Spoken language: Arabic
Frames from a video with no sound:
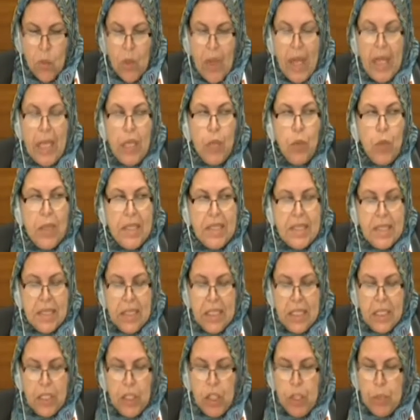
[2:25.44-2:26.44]
وأي
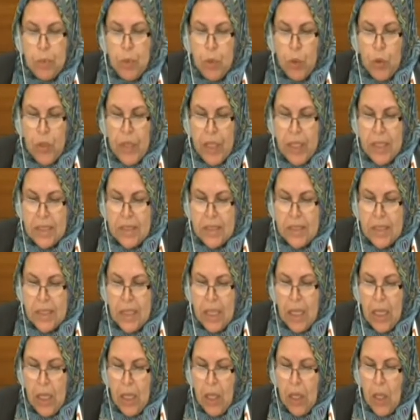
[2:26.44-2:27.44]
وزن
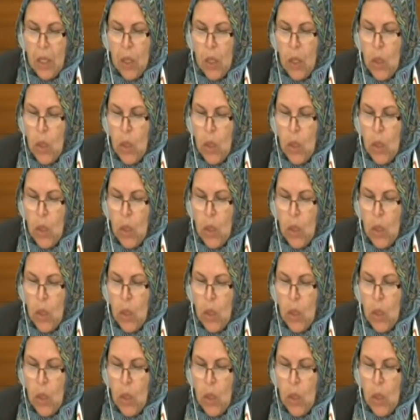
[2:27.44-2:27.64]
للديمقراطية